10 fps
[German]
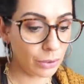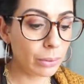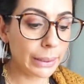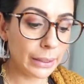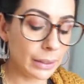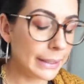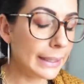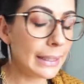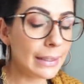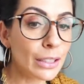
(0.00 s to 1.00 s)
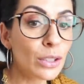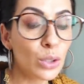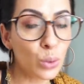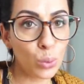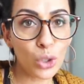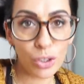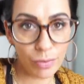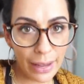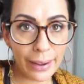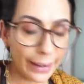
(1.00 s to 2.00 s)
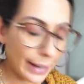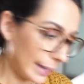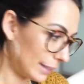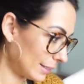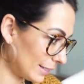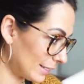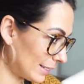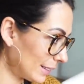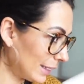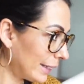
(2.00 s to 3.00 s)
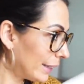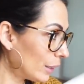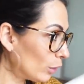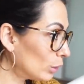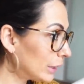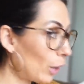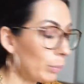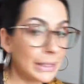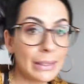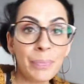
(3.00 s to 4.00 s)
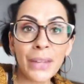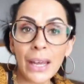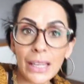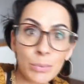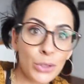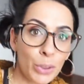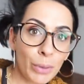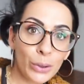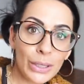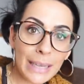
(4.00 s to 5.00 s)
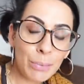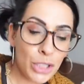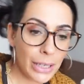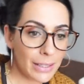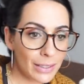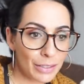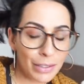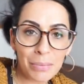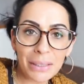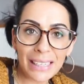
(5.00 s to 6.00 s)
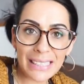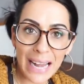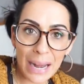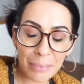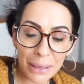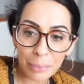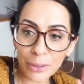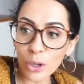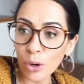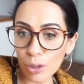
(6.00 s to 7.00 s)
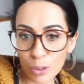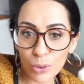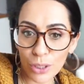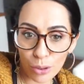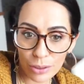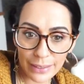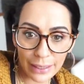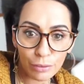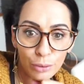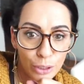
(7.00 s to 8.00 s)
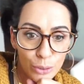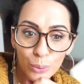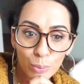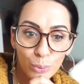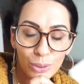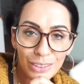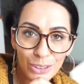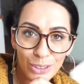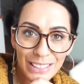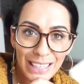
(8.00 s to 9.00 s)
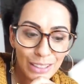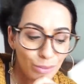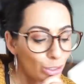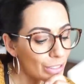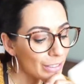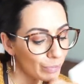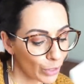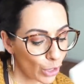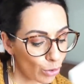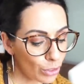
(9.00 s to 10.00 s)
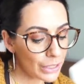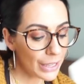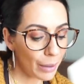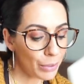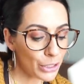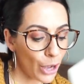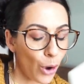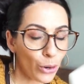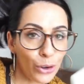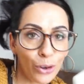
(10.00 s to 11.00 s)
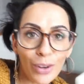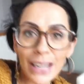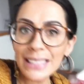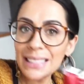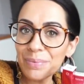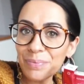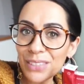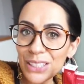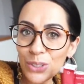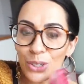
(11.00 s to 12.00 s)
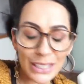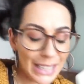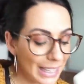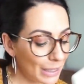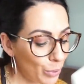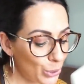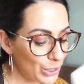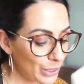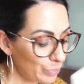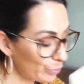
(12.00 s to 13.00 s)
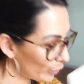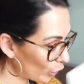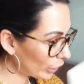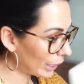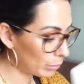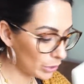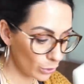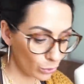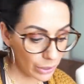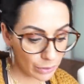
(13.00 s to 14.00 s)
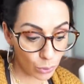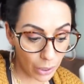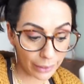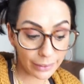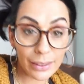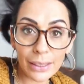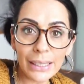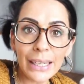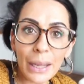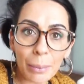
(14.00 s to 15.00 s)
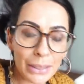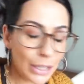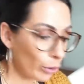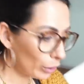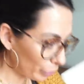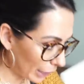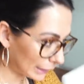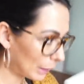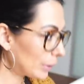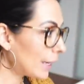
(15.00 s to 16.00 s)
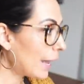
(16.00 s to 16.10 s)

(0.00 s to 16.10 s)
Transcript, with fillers: Oh mein Gott, die gehen so schwer rein, das ist unglaublich. Ich muss euch mal kurz abstellen, sonst fällt mir gleich der Arm ab und ich muss ja noch die Sachen von da drüben holen, die ich euch zeigen wollte. Und hier habe ich auch noch was was ich euch zeigen möchte. Okay, beziehungsweise wonach ihr mich auch gefragt habt.